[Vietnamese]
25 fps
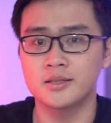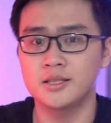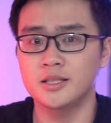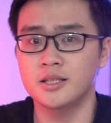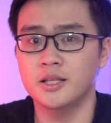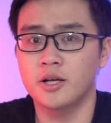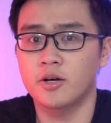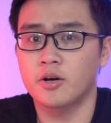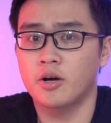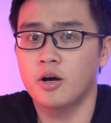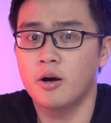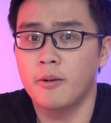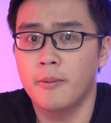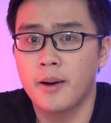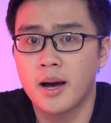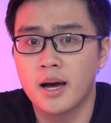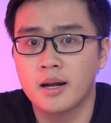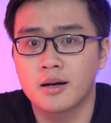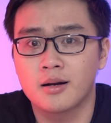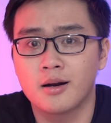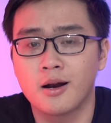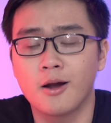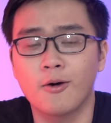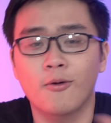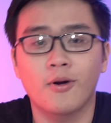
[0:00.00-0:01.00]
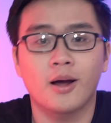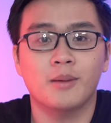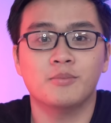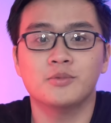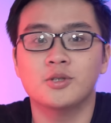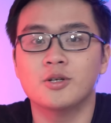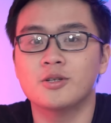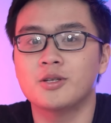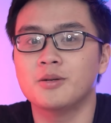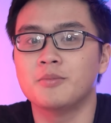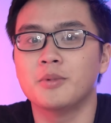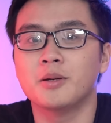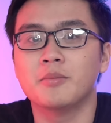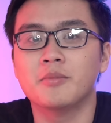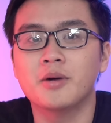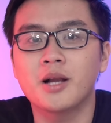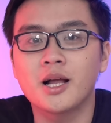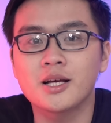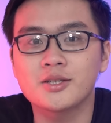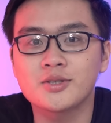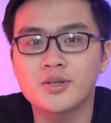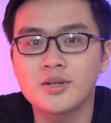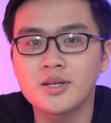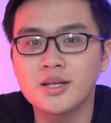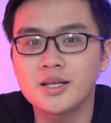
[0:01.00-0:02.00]
Xin chào các bạn, lâu lắm rồi thì mình mới
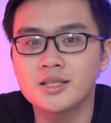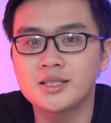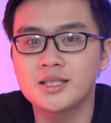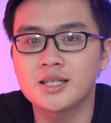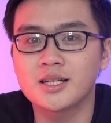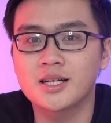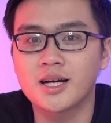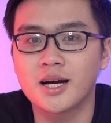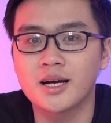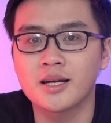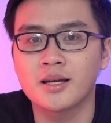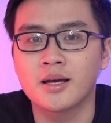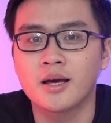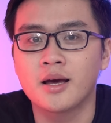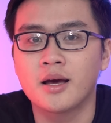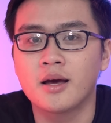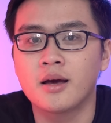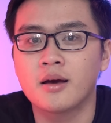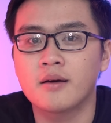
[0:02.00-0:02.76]
lại xuất hiện trên kênh